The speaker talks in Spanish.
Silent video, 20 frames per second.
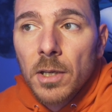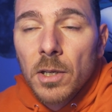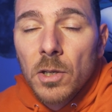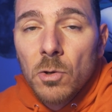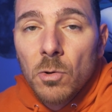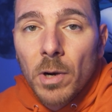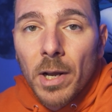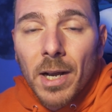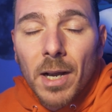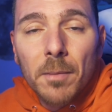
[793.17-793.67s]

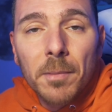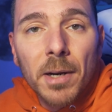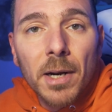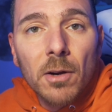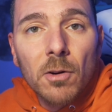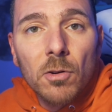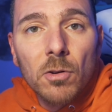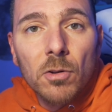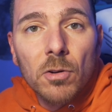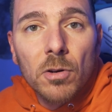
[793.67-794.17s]
y una
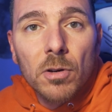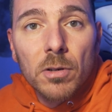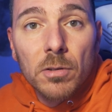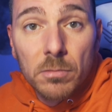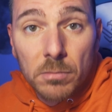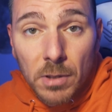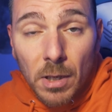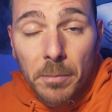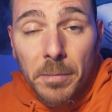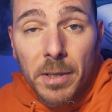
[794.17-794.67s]
cámara color
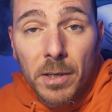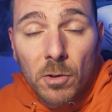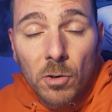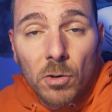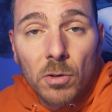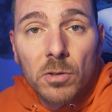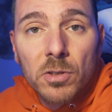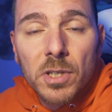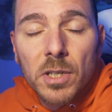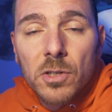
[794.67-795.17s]
también
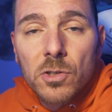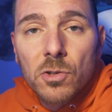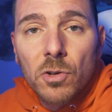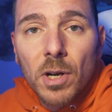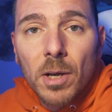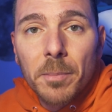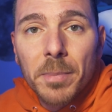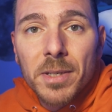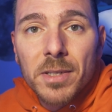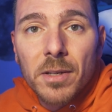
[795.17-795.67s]
con
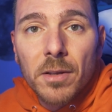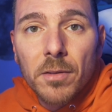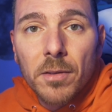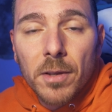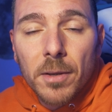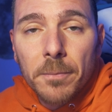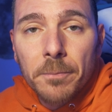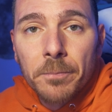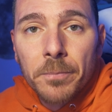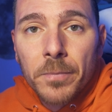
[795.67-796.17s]
sensor
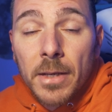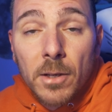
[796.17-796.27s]
APS-C,